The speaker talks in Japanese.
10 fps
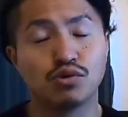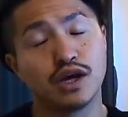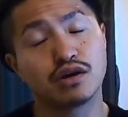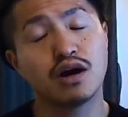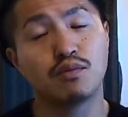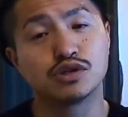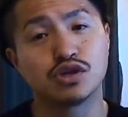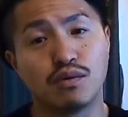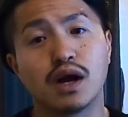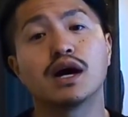どうなるかはも
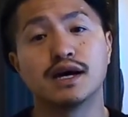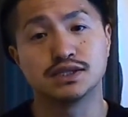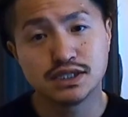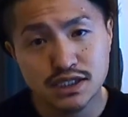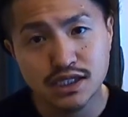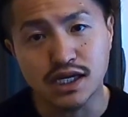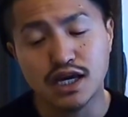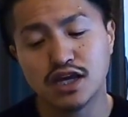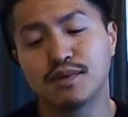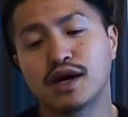ちろん分からんし
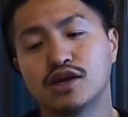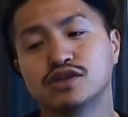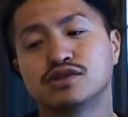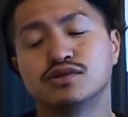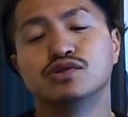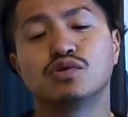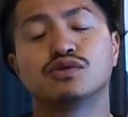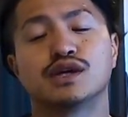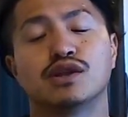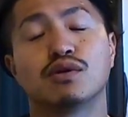今からする
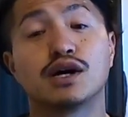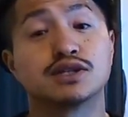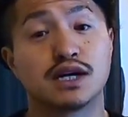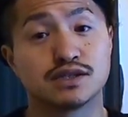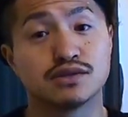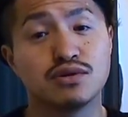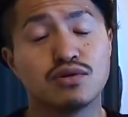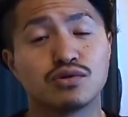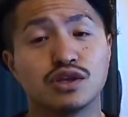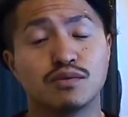挑戦の数々
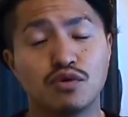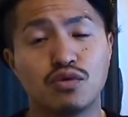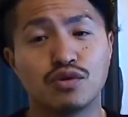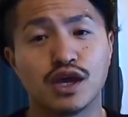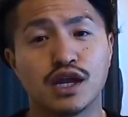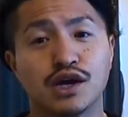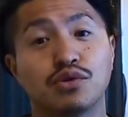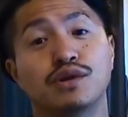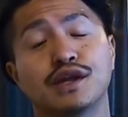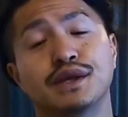の国も受け入れが
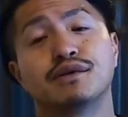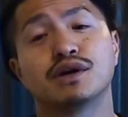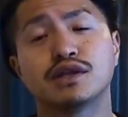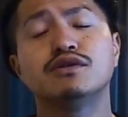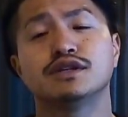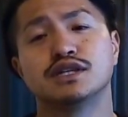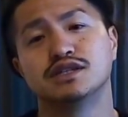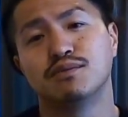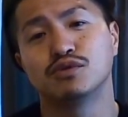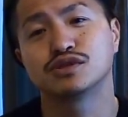どうなっていくかっていうのは
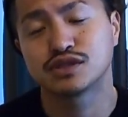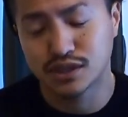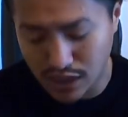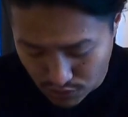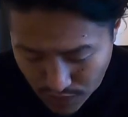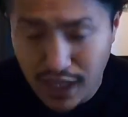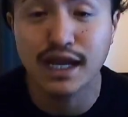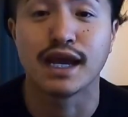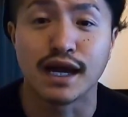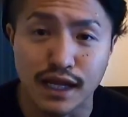全然もしあの分か
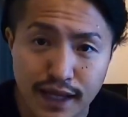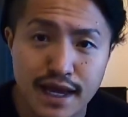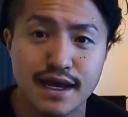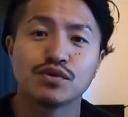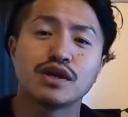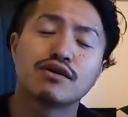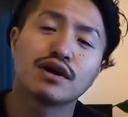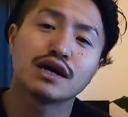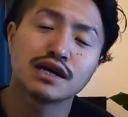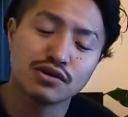らないからねどうなるか
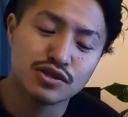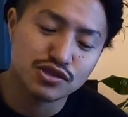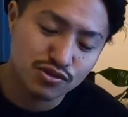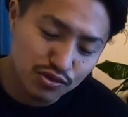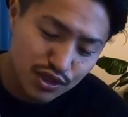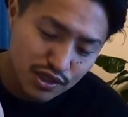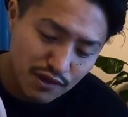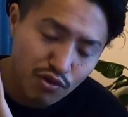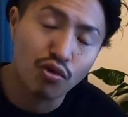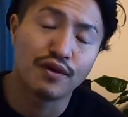分からんけど一応予定で
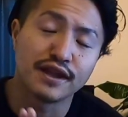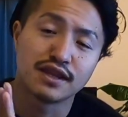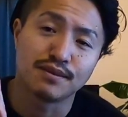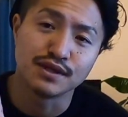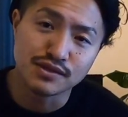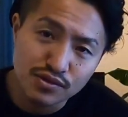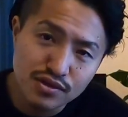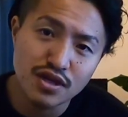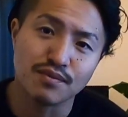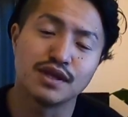はこうなってますよっ
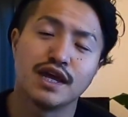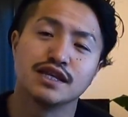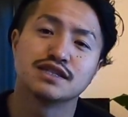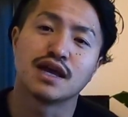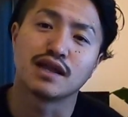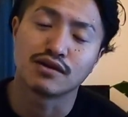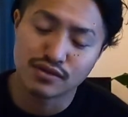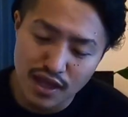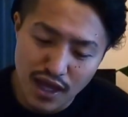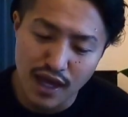ていうのはみんなに伝えた
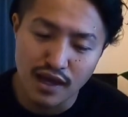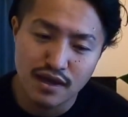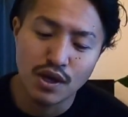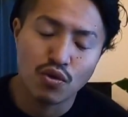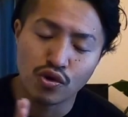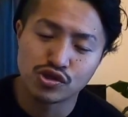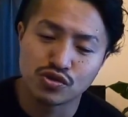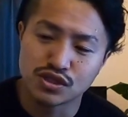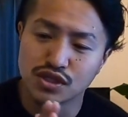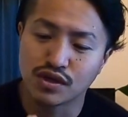くて、まあ、こういう
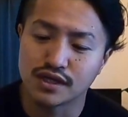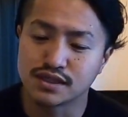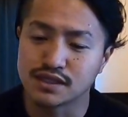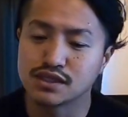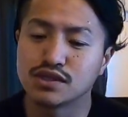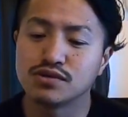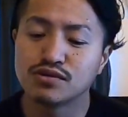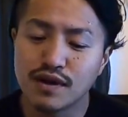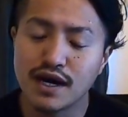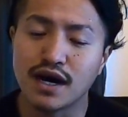挑戦の数々っていう
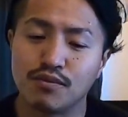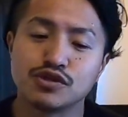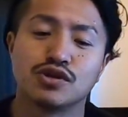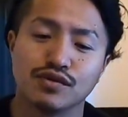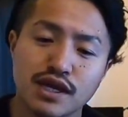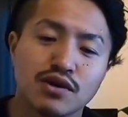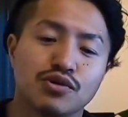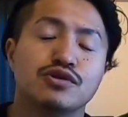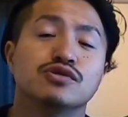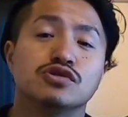のはもちろんね
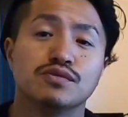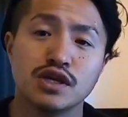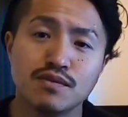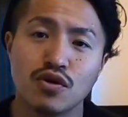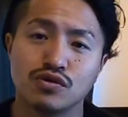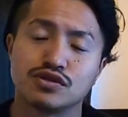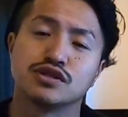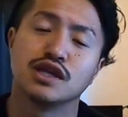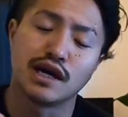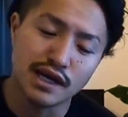この YouTube でも映
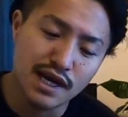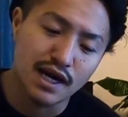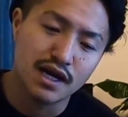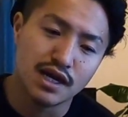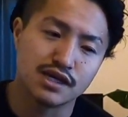しながら